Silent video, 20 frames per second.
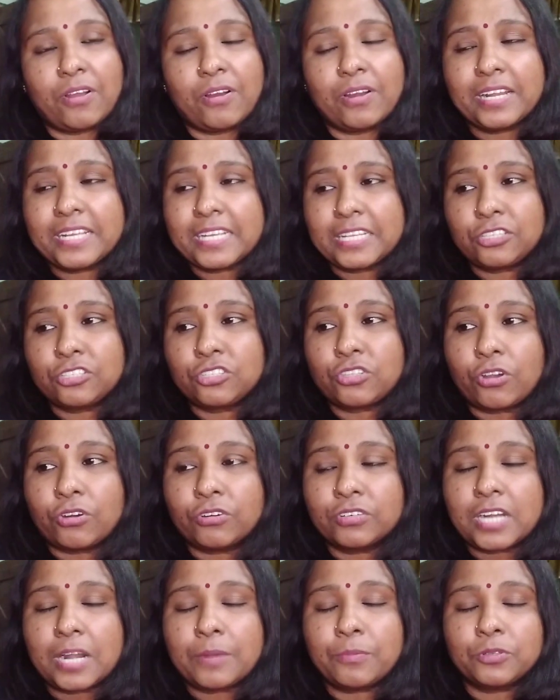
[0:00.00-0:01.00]
অনেকে তো
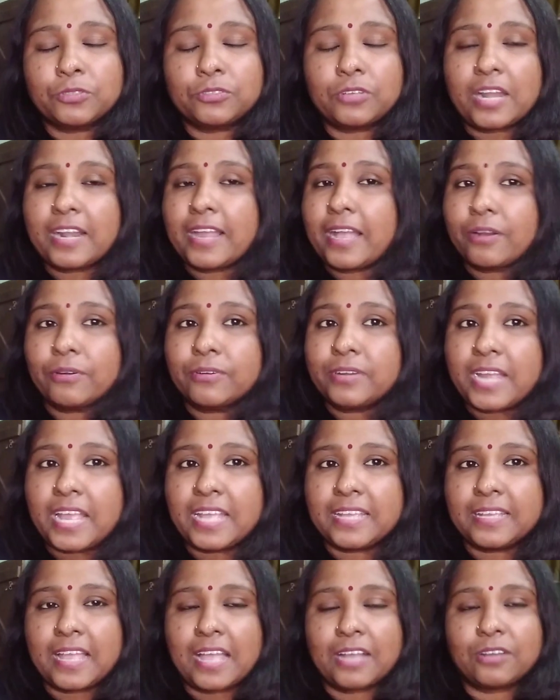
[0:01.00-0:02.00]
তখনকার বন্ধু আর এখন
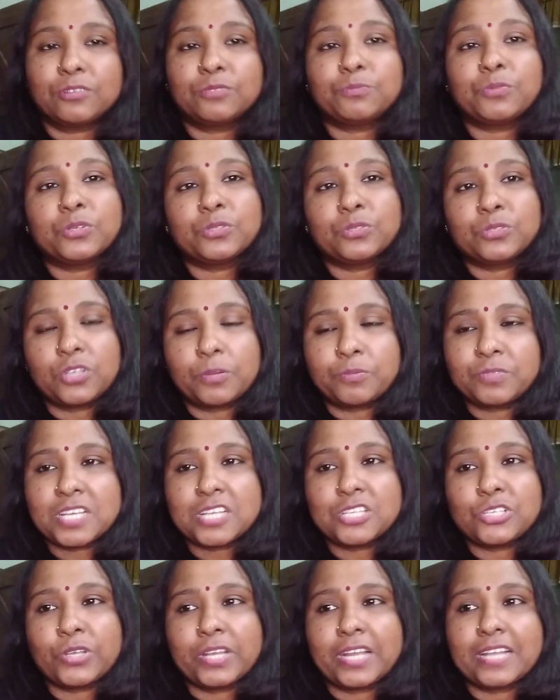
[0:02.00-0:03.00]
নেই এখন বন্ধু সব
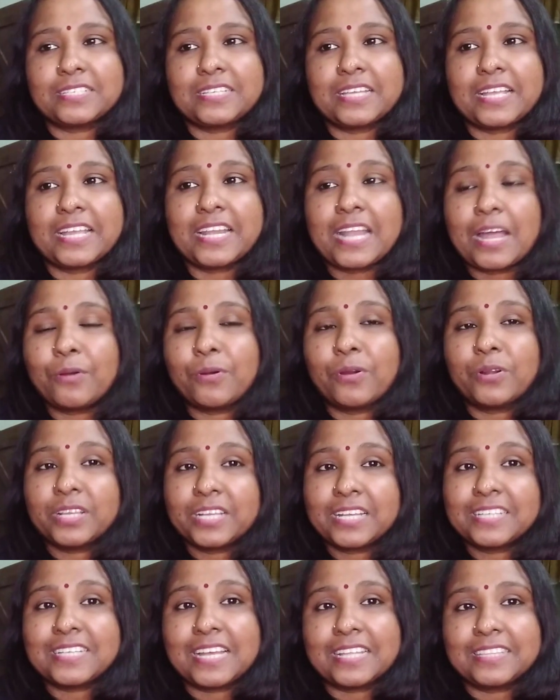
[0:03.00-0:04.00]
চেঞ্জ হয়ে গেছে এরাও
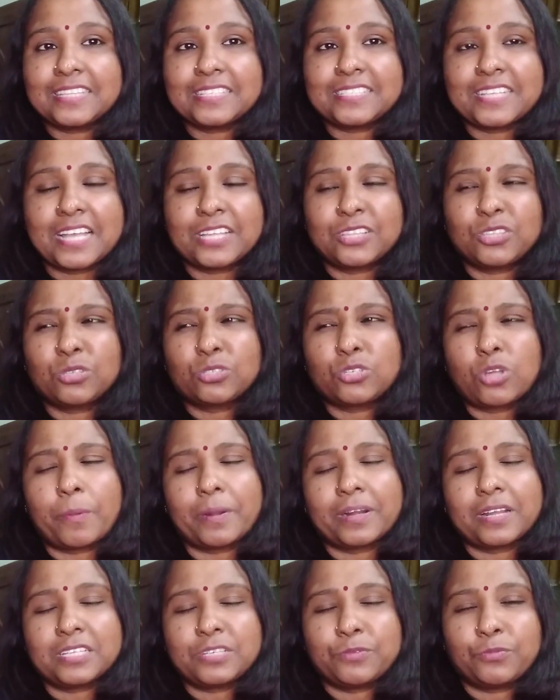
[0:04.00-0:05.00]
অনেকে জানতে চায় তো
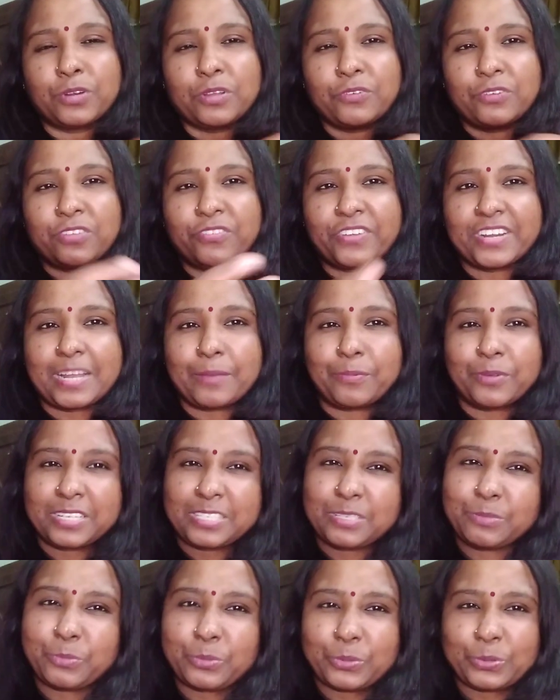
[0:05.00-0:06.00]
সবার কাছে বলে বলে ফেটা পেয়ে
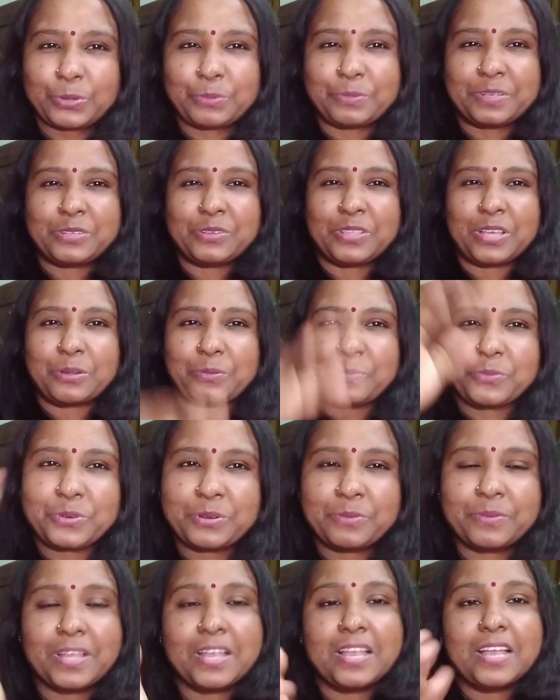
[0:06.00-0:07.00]
গেছি পুরনো ভিডিও দেখো
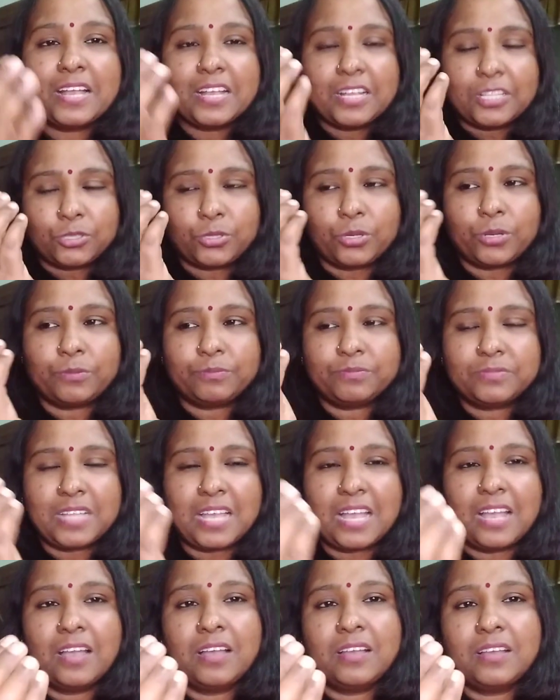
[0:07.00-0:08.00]
পুরনো তো
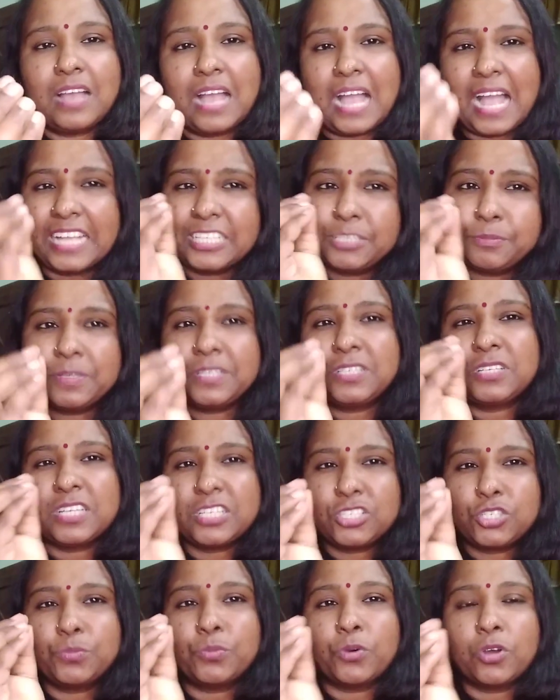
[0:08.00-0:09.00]
আজ বিট
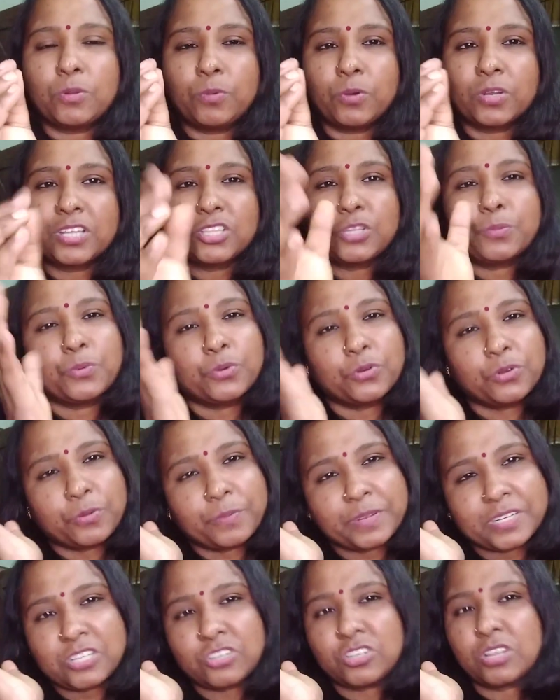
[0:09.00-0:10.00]
কিছু বলবো কিন্তু পুরনো
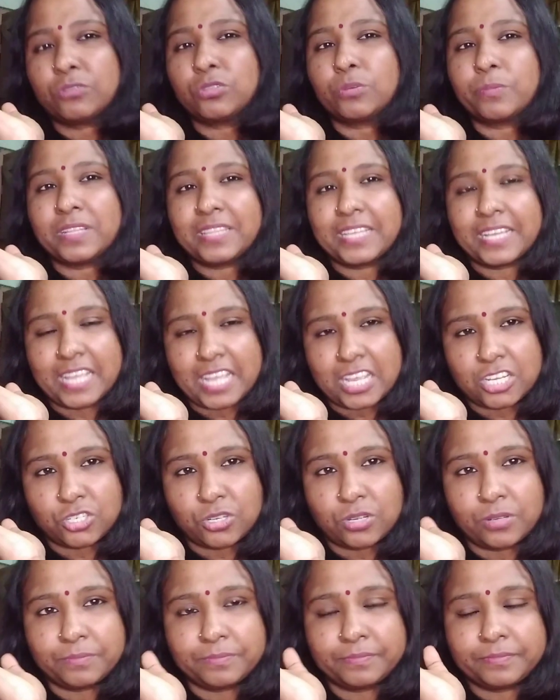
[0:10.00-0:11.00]
ভিডিওটাও তোমরা দেখে এসো